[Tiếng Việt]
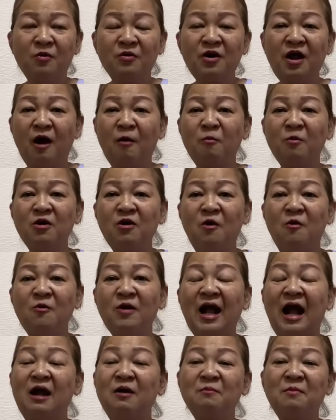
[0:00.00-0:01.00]
nó không có đủ
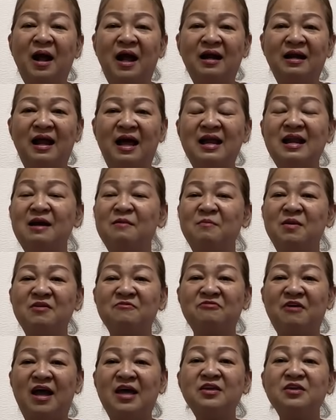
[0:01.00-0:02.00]
cân bằng lại là
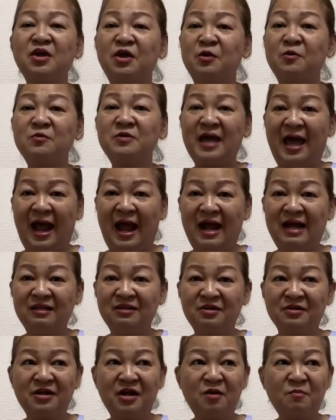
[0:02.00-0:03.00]
mình phải chịu trả
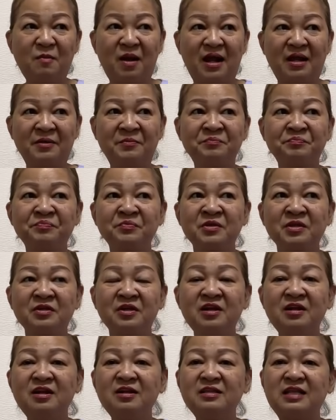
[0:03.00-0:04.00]
thôi các bạn
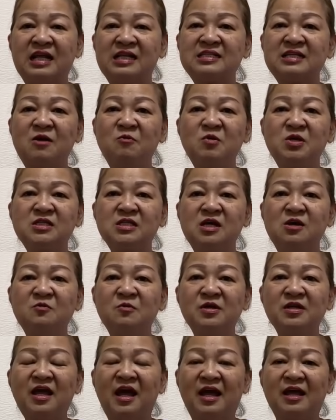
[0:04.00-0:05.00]
cho nên tại sao quý sư
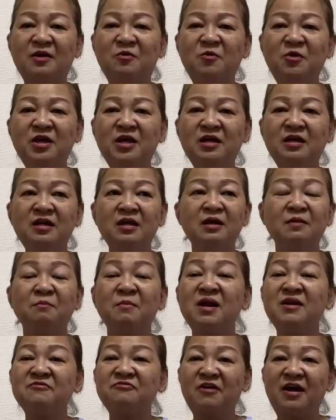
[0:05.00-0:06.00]
quý thầy khuyên
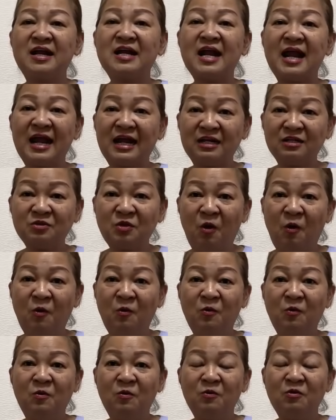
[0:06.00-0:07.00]
mình phải ráng
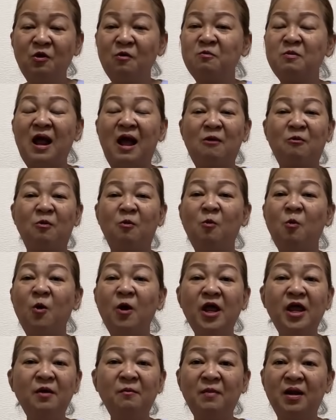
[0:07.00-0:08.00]
tu lúc nào cũng
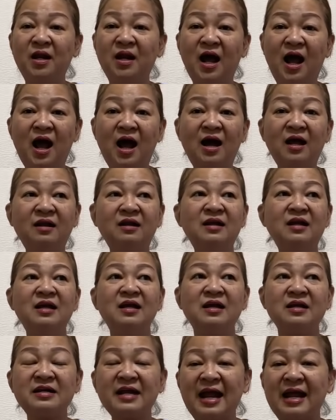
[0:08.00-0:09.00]
khuyên mình hết
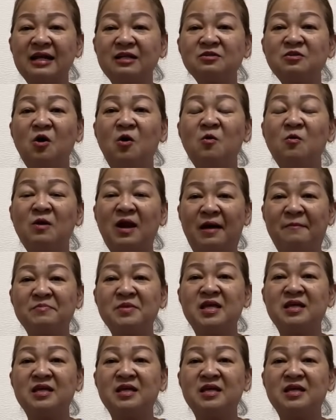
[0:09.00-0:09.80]
ráng tu làm